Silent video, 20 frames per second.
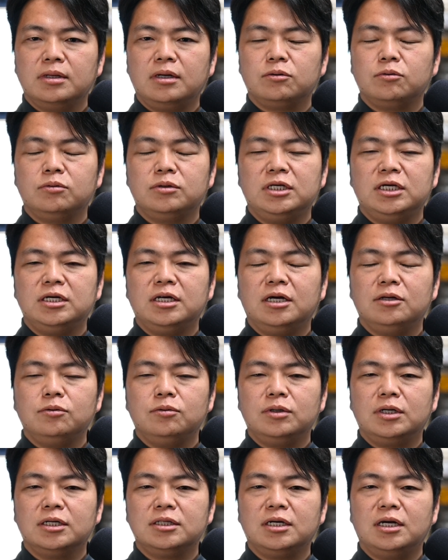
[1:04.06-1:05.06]
あのディーラー
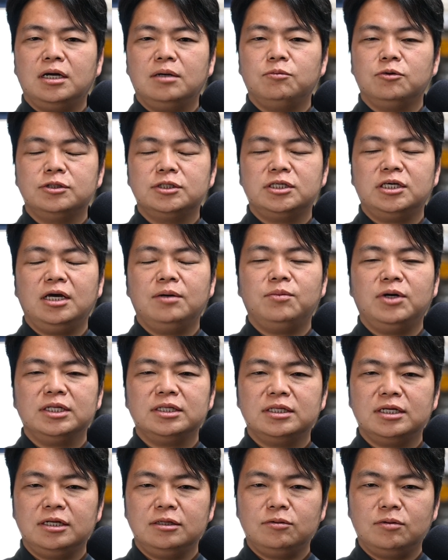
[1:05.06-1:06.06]
の方も付き合いもあっ
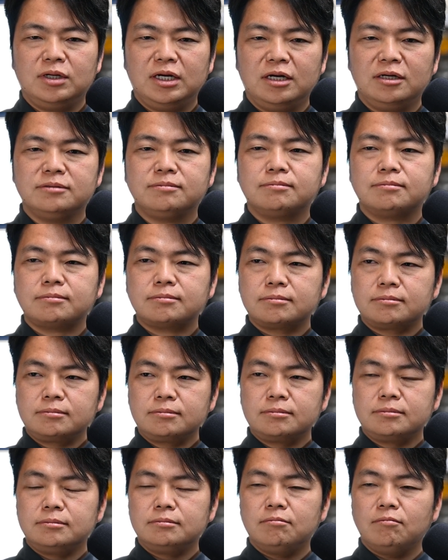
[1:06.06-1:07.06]
たりとか
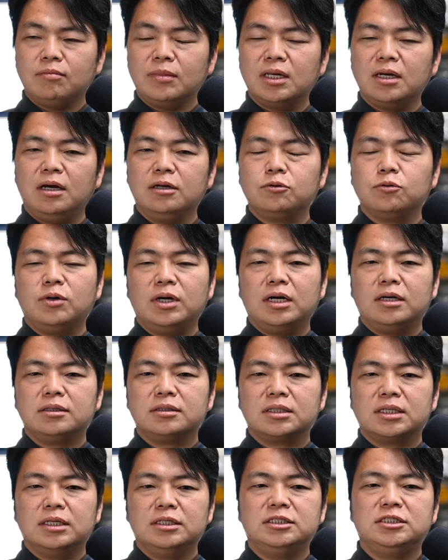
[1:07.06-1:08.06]
あとは
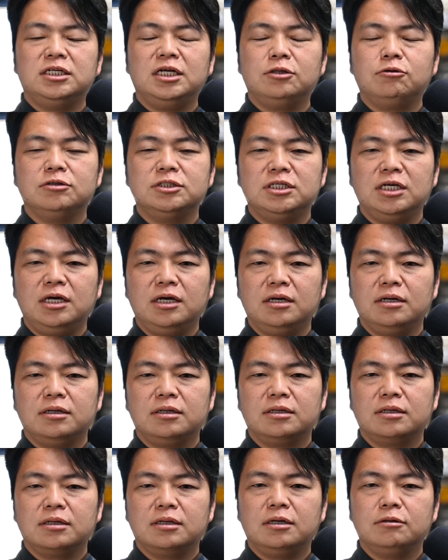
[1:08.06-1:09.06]
事例として
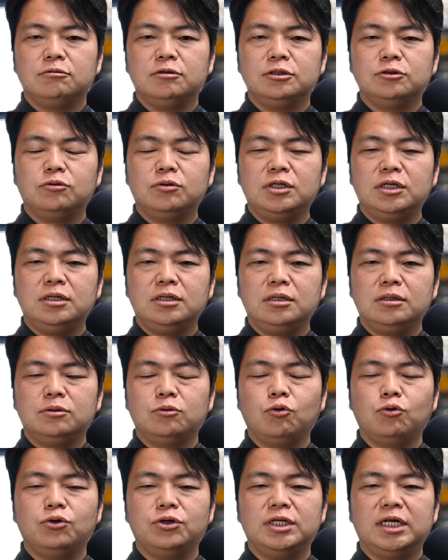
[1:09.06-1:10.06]
あの非常に
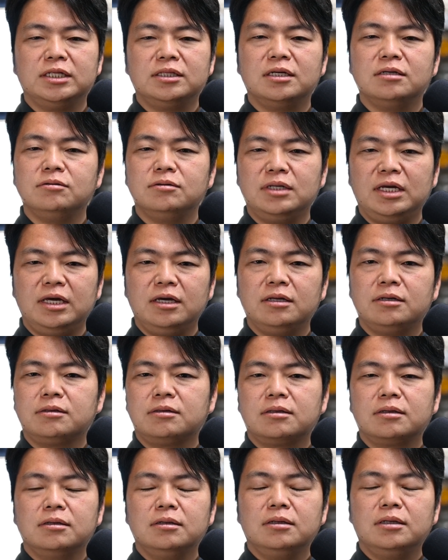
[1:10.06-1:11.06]
得意だったので
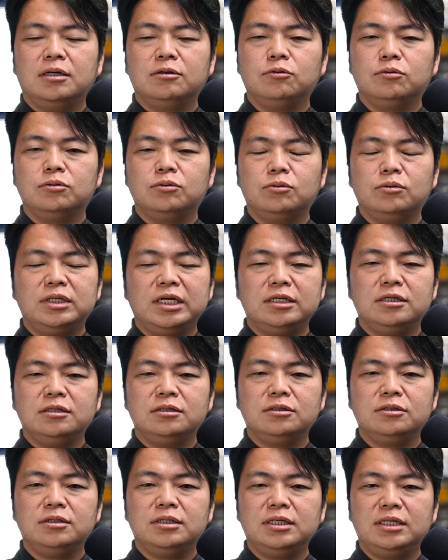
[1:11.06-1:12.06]
あのその点に
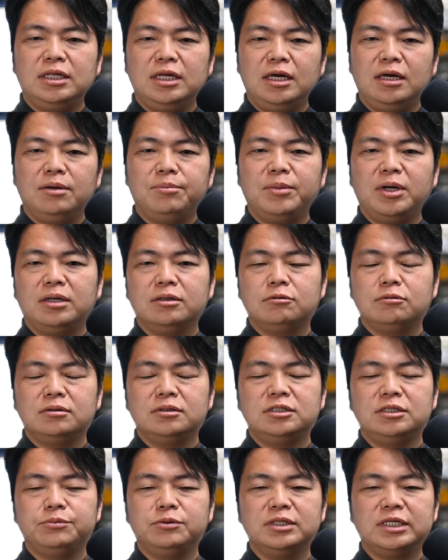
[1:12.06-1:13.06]
ついて、まあ、
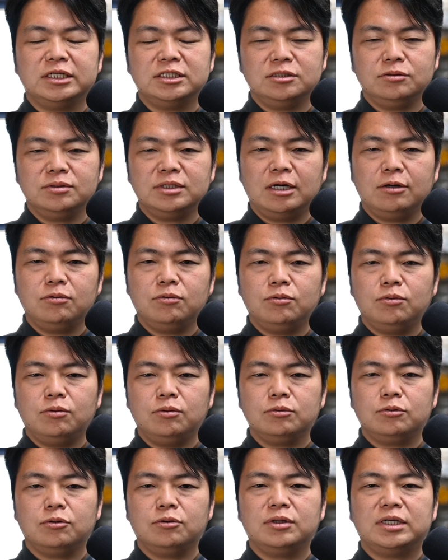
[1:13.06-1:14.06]
自分たちの参
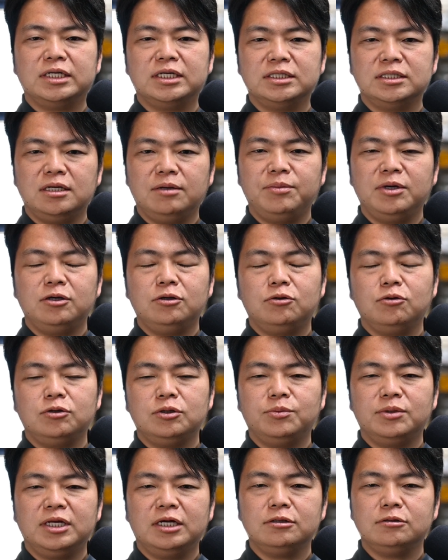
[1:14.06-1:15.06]
考というかですね勉強
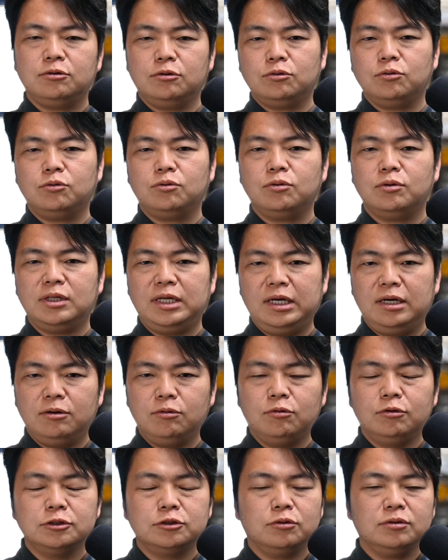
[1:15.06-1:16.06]
にもなるというところで
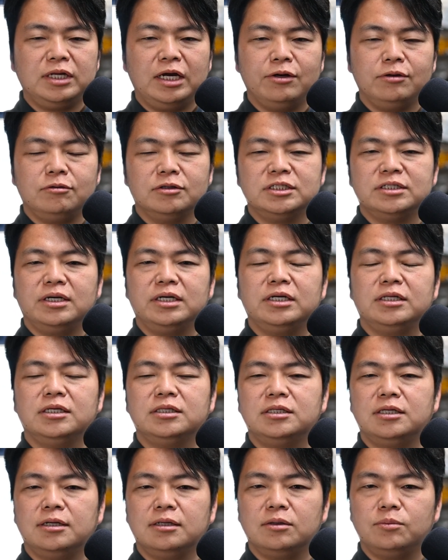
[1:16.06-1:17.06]
補償対応としたわけで
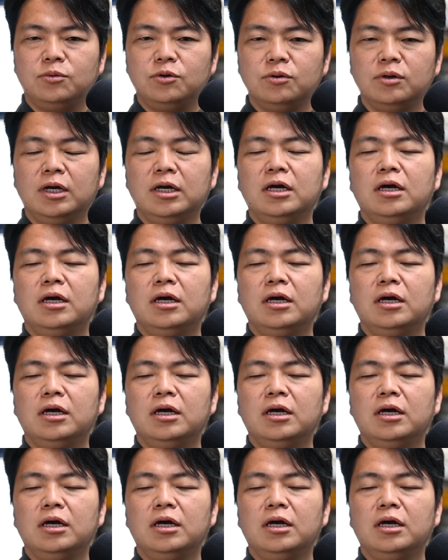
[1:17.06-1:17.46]
すけれども